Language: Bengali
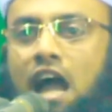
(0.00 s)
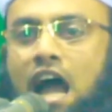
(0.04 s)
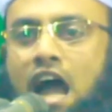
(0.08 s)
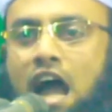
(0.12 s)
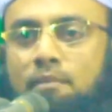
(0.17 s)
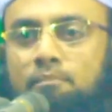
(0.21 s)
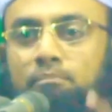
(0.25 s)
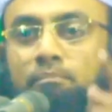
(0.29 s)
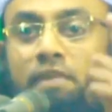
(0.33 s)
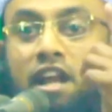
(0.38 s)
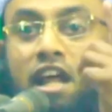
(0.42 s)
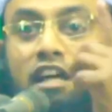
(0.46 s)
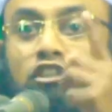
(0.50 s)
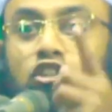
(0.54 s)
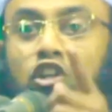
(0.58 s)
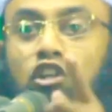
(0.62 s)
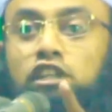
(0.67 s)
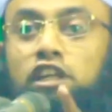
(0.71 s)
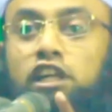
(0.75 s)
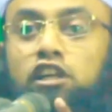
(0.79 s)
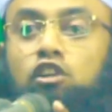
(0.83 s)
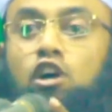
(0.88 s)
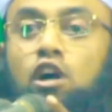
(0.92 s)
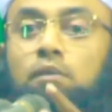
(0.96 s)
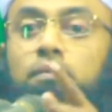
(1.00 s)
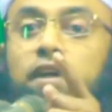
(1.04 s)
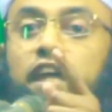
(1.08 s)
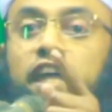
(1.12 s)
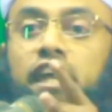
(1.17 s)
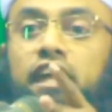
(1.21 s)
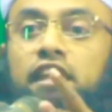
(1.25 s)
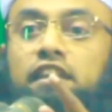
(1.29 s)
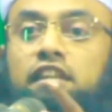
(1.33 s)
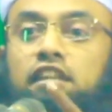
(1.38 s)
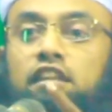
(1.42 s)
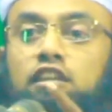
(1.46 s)
আমরা যদি
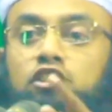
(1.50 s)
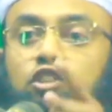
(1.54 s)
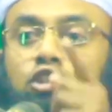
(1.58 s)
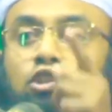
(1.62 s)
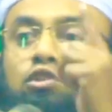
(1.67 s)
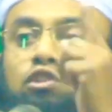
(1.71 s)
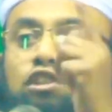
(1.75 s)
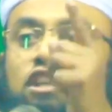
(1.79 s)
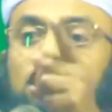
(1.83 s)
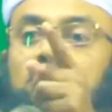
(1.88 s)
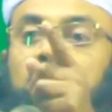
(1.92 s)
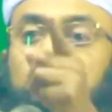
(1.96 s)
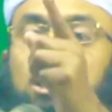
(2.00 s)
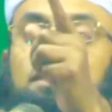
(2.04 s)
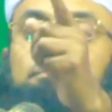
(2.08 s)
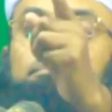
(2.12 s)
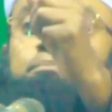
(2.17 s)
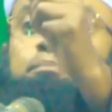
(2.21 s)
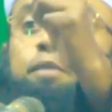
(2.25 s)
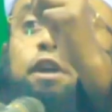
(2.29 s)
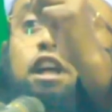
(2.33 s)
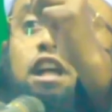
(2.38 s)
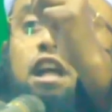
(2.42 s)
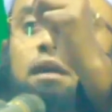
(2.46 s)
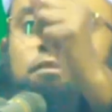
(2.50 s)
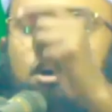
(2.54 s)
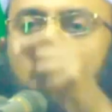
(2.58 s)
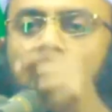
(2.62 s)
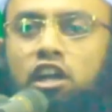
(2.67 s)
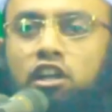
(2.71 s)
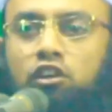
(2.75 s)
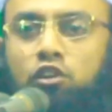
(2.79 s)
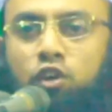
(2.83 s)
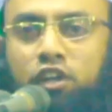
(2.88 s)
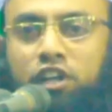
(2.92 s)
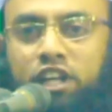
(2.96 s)
নবীর শূন্য সম্পর্কে
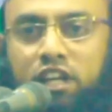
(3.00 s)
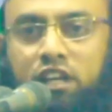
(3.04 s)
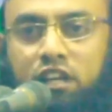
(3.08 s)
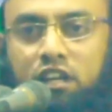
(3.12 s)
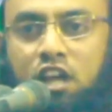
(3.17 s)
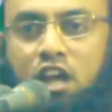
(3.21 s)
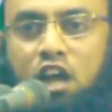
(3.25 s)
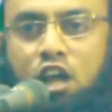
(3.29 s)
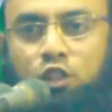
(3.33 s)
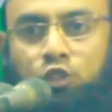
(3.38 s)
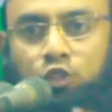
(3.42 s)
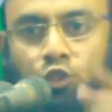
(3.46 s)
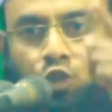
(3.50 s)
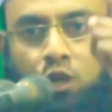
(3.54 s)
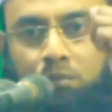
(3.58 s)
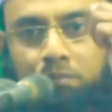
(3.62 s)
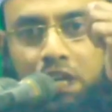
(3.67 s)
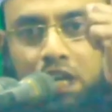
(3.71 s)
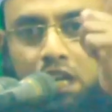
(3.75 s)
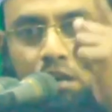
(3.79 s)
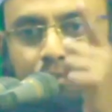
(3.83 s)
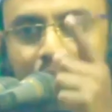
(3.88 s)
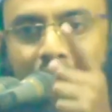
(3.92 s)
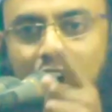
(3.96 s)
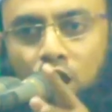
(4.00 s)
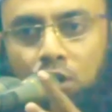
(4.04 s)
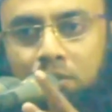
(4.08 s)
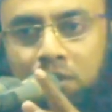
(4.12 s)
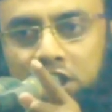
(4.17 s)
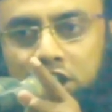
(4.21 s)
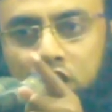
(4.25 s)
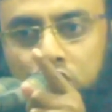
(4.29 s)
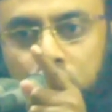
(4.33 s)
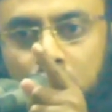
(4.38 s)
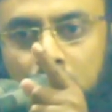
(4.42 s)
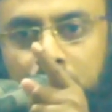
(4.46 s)
বয়ান করি নবীর
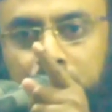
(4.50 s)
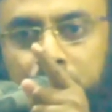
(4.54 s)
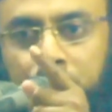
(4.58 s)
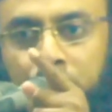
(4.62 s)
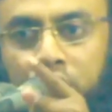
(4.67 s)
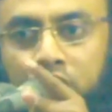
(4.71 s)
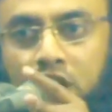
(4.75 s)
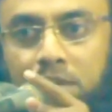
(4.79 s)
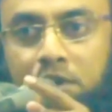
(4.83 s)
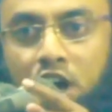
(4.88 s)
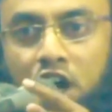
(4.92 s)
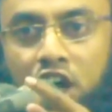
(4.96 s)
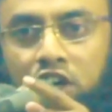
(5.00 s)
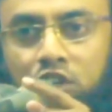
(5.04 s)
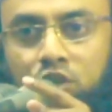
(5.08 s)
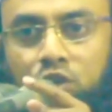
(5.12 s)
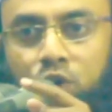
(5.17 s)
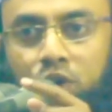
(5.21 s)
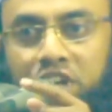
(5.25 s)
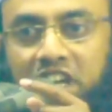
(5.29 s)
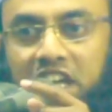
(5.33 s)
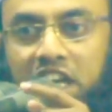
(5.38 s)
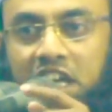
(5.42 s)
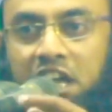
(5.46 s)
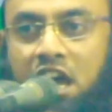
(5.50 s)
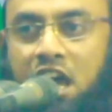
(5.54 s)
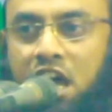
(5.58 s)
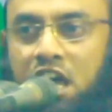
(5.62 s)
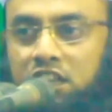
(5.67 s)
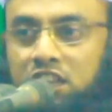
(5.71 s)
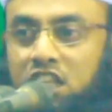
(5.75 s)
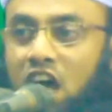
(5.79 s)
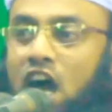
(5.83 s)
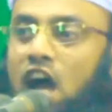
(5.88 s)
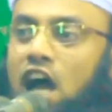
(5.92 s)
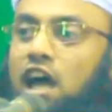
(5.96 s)
ভালোবাসা সম্পর্কে বয়ান করি
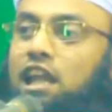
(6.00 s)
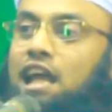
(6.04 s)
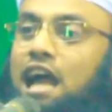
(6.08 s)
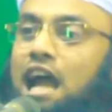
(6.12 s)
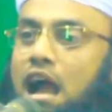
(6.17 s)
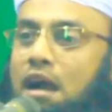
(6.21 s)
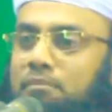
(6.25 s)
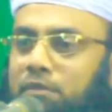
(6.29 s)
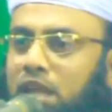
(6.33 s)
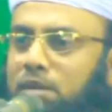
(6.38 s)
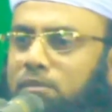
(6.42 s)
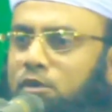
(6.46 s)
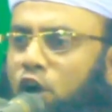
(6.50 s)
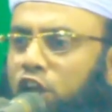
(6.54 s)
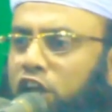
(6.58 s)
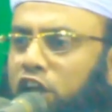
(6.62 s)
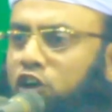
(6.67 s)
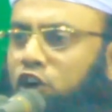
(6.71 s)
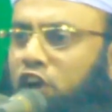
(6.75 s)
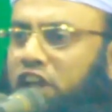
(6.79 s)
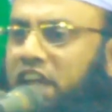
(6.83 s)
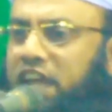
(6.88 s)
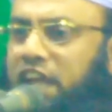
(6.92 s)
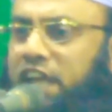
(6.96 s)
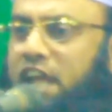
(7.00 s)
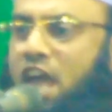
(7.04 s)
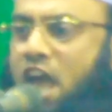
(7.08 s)
তাহলে আমি মনে করি